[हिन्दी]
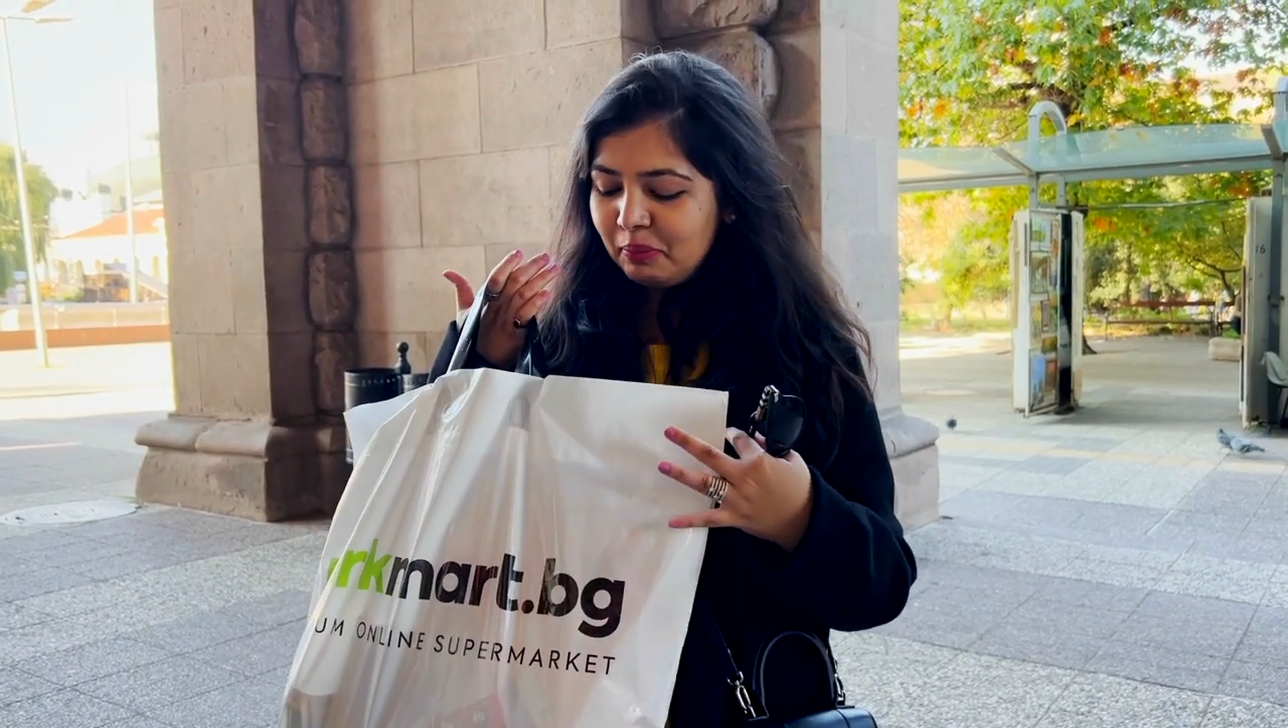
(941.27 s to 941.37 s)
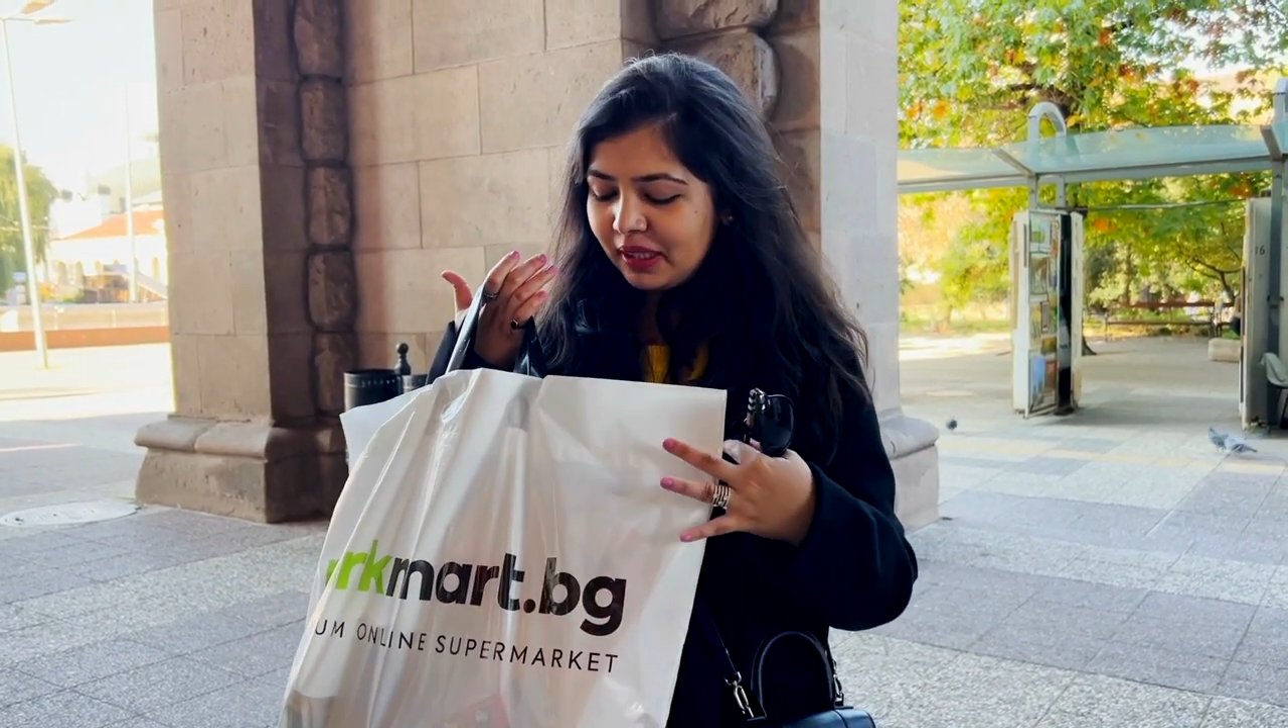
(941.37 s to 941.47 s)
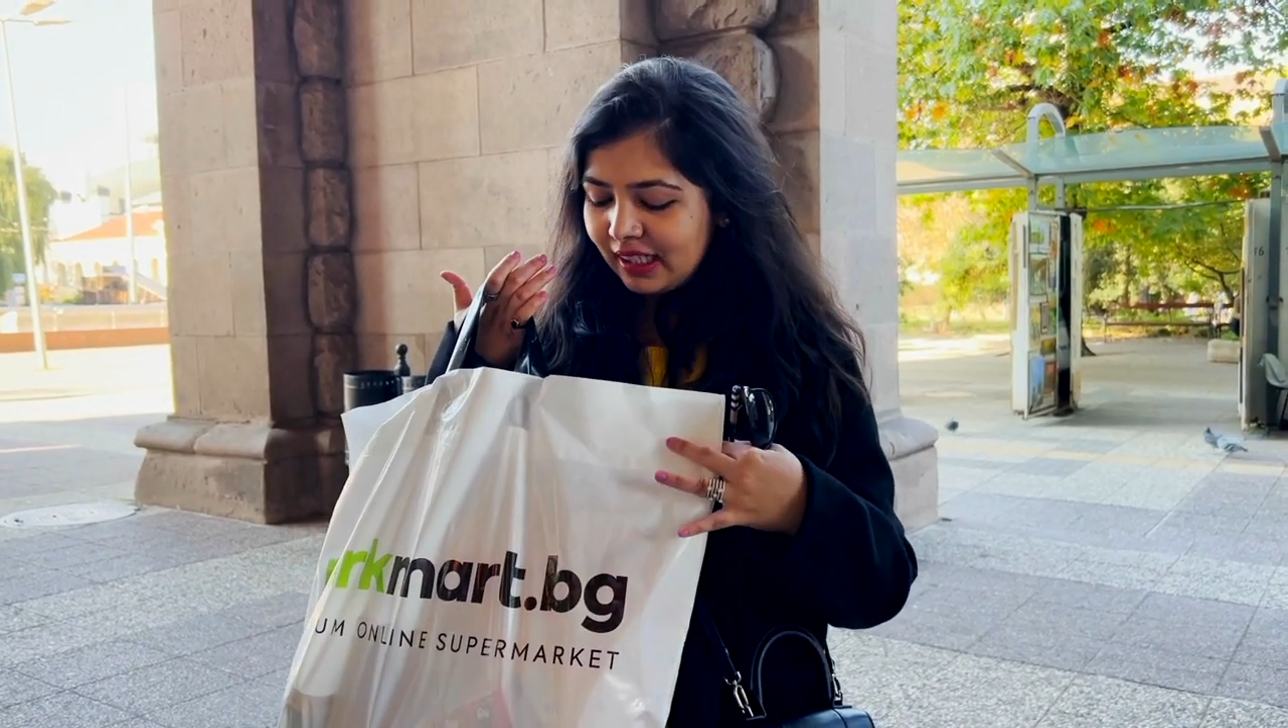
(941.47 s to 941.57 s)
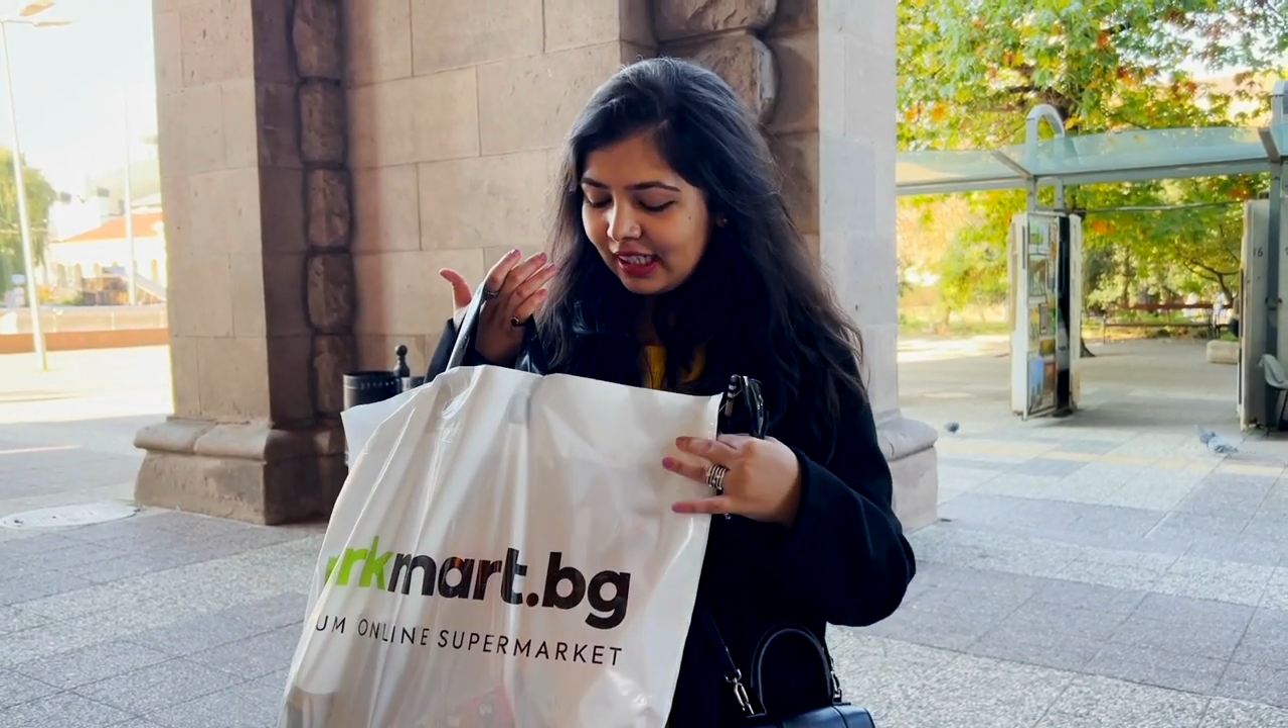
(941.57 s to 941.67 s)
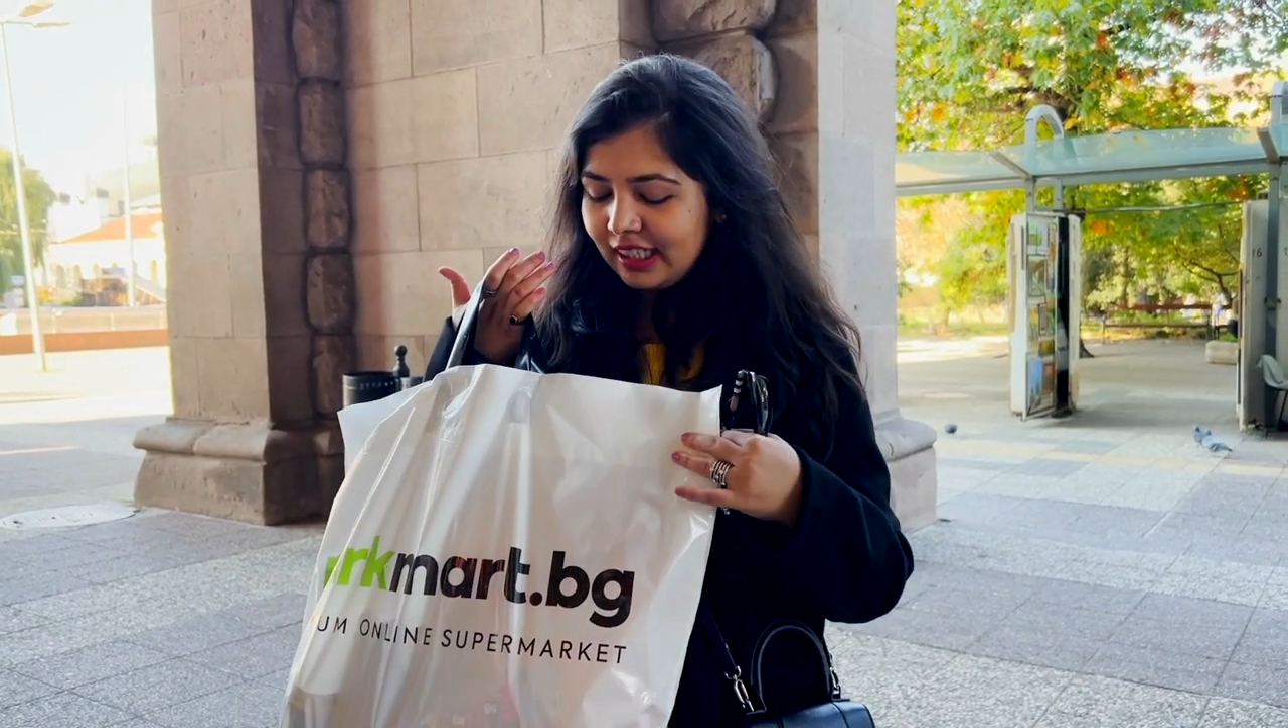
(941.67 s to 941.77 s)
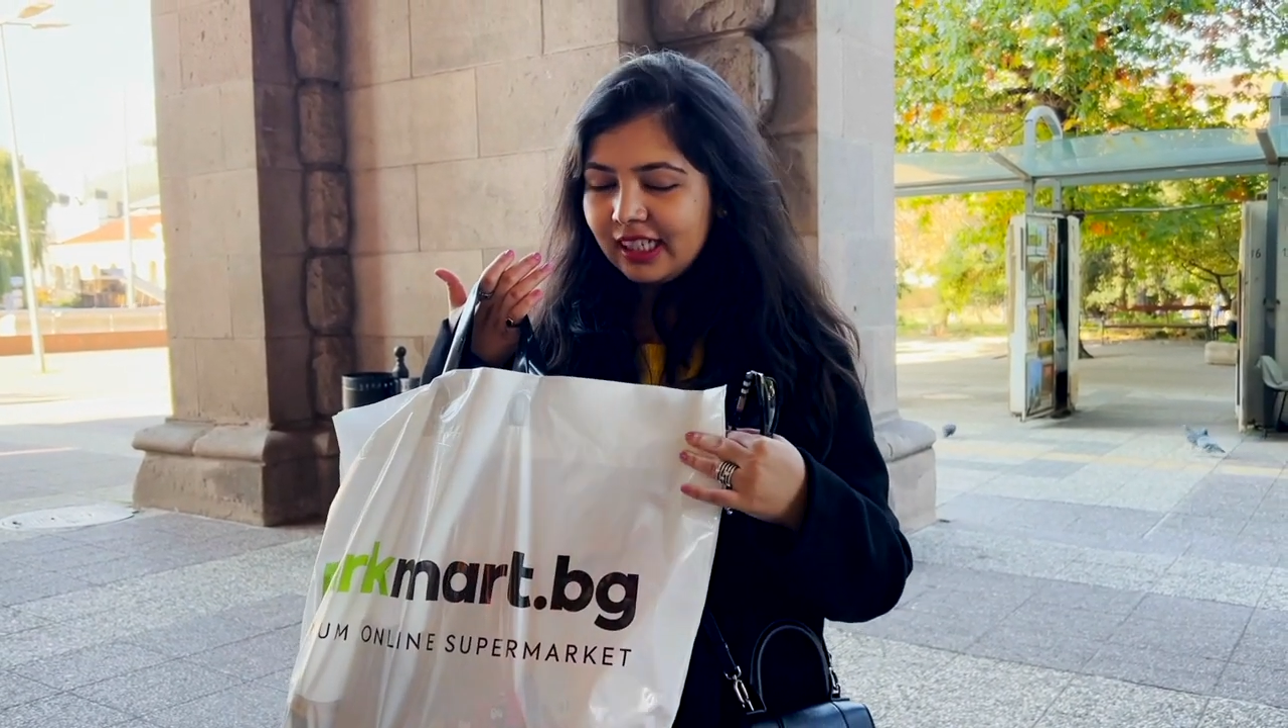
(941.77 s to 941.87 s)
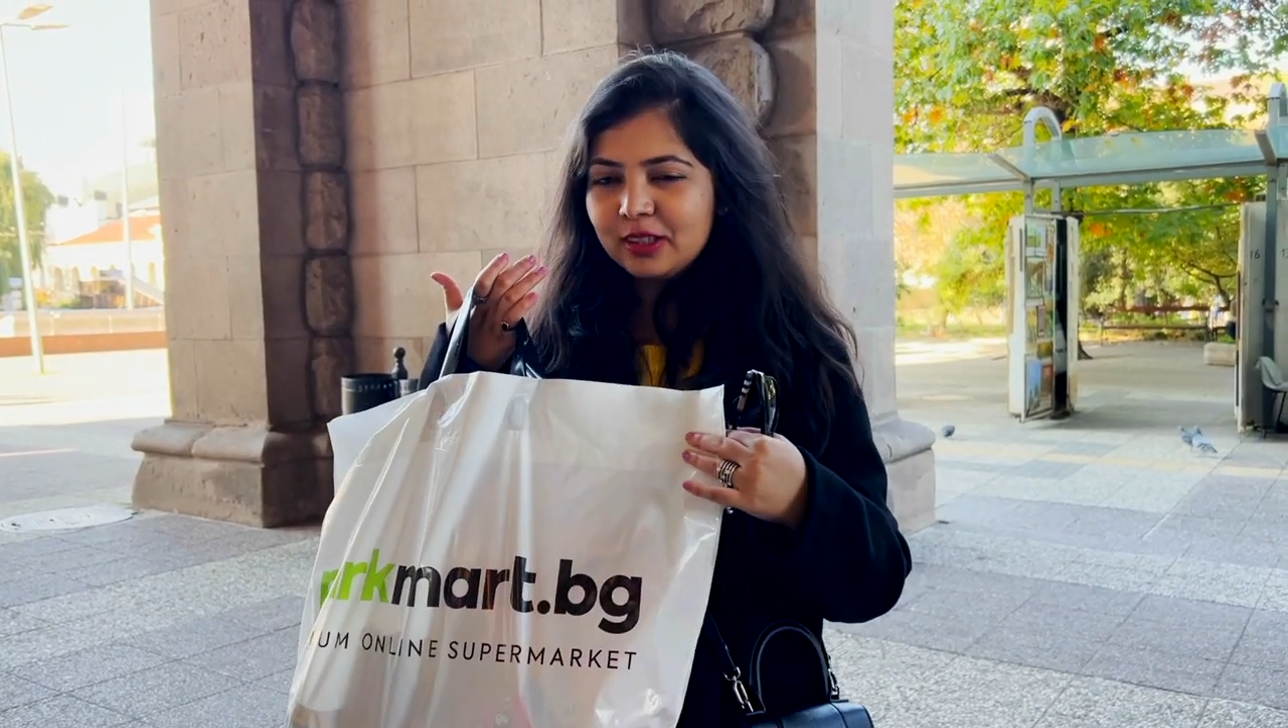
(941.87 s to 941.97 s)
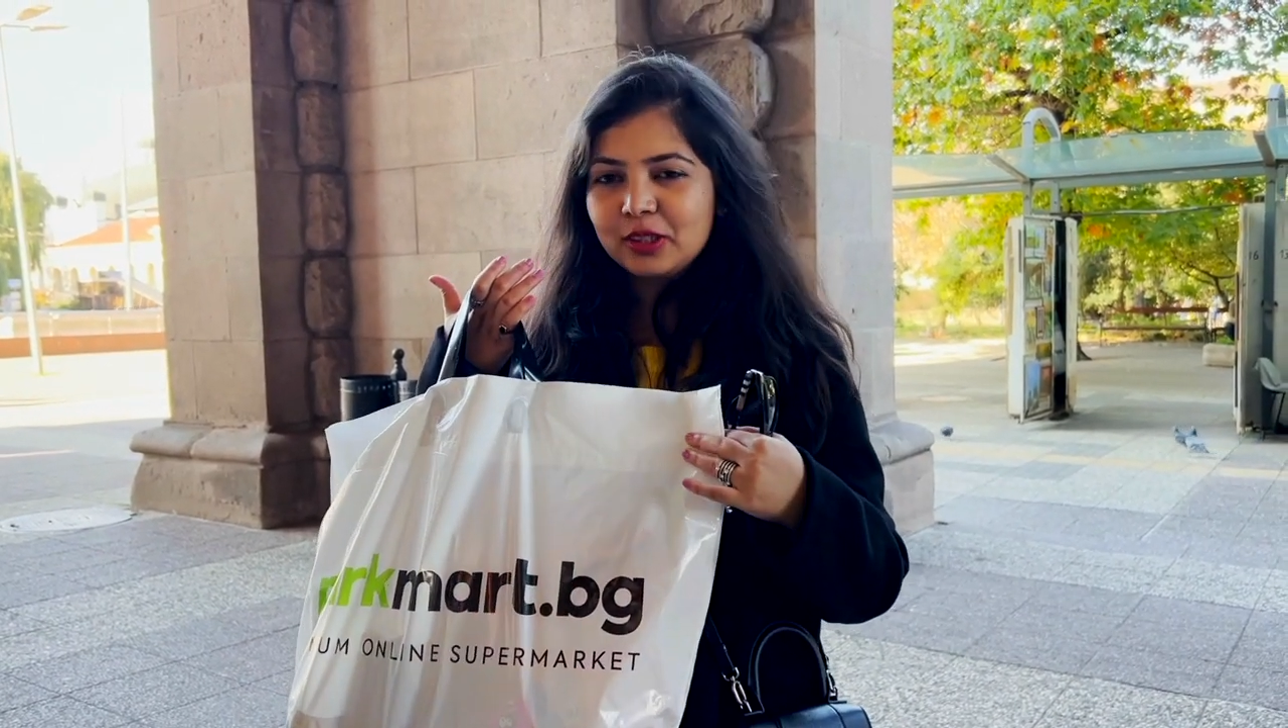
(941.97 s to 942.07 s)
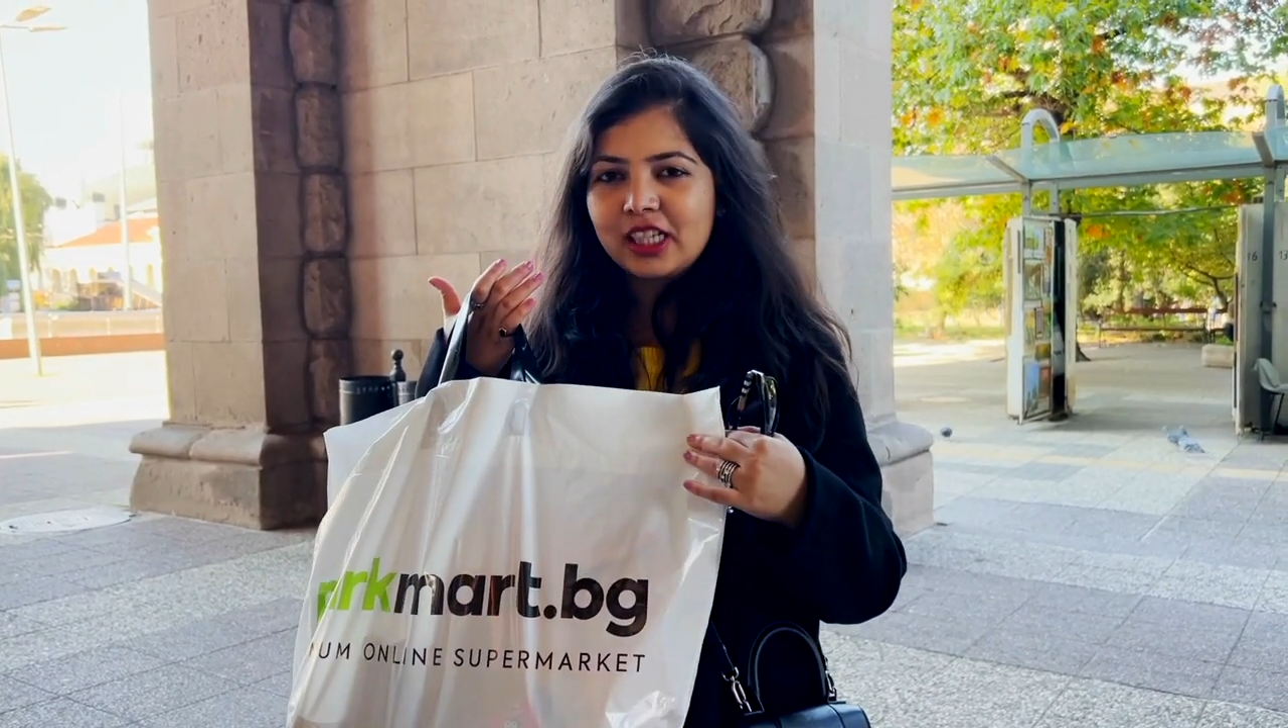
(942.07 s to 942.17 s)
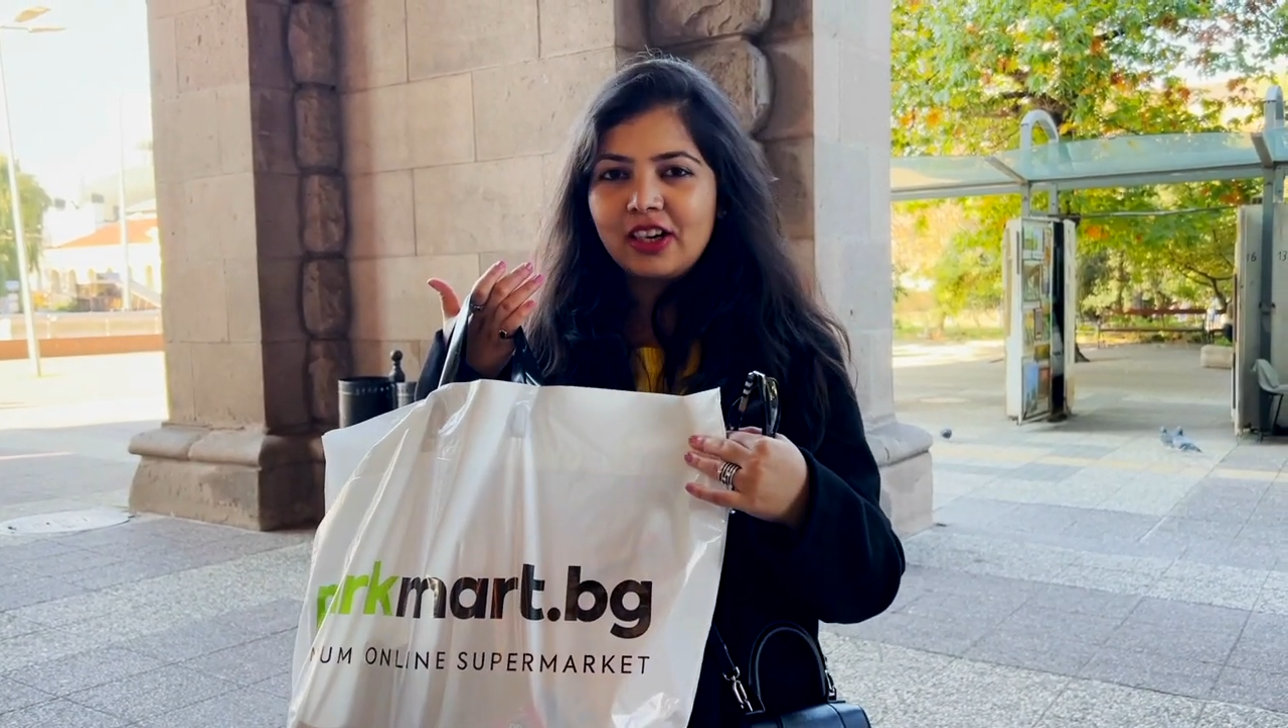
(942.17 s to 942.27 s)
पिक कर लिया क्योंकि